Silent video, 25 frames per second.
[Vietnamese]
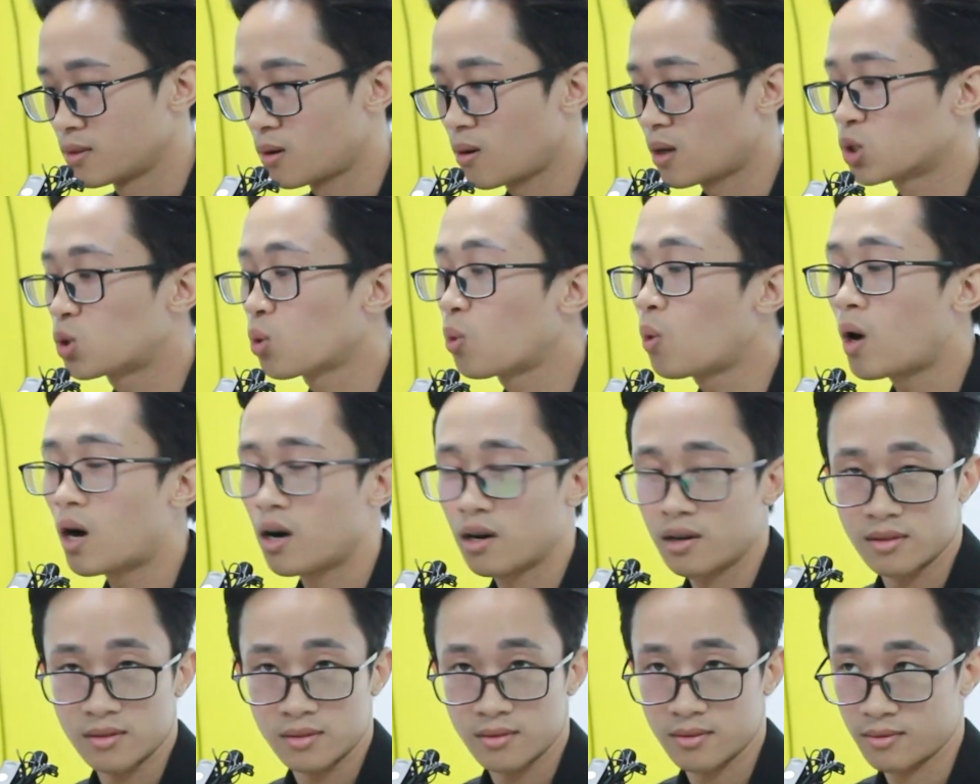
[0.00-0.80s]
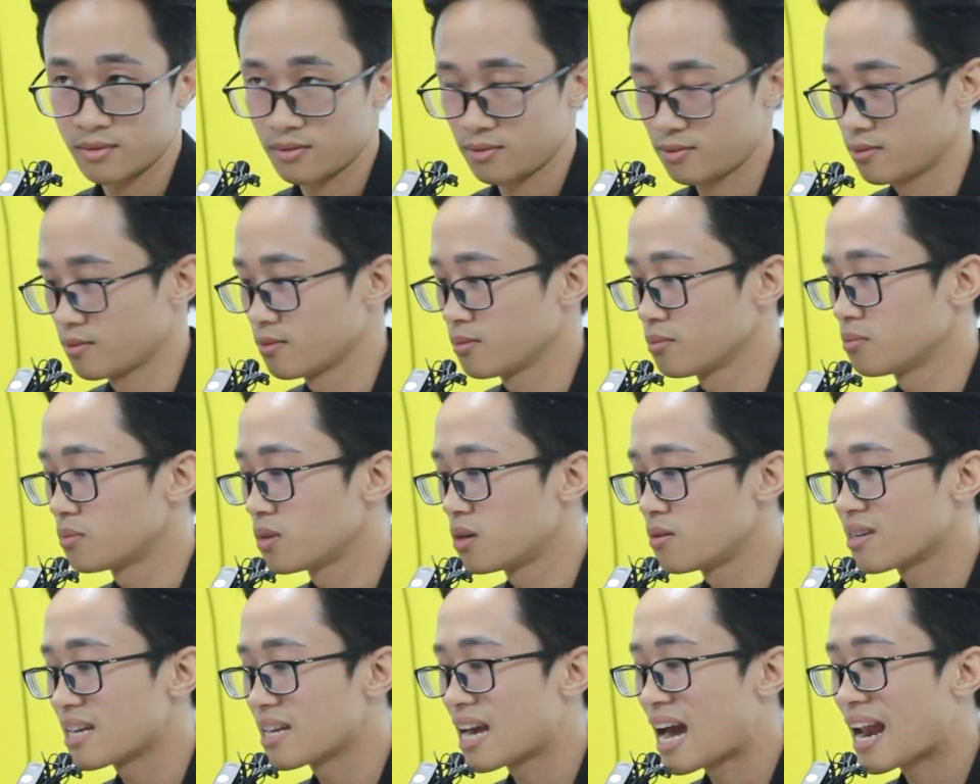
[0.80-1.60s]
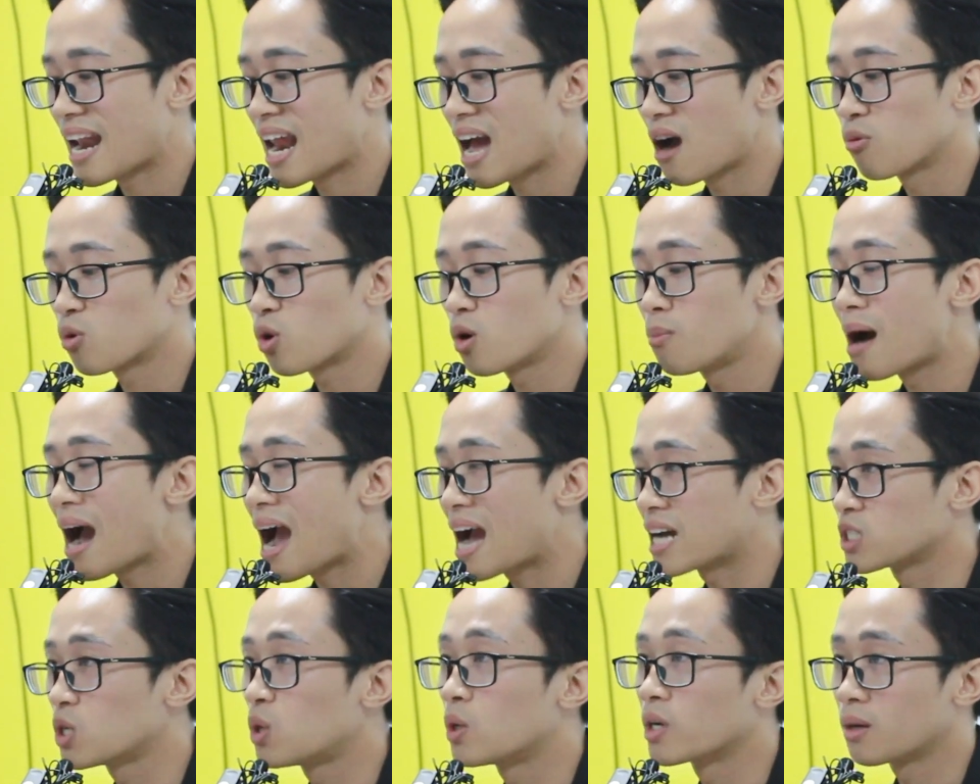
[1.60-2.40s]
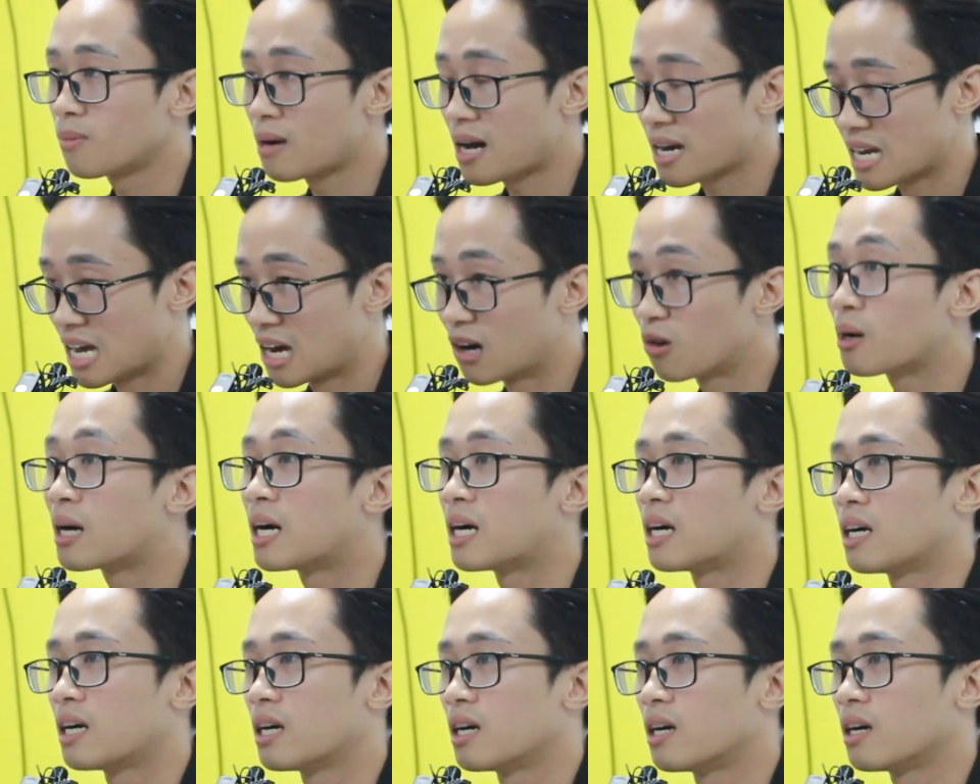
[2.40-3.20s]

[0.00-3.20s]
con thua bởi vì nhà nào cũng có mạng rồi các bạn hiểu không ạ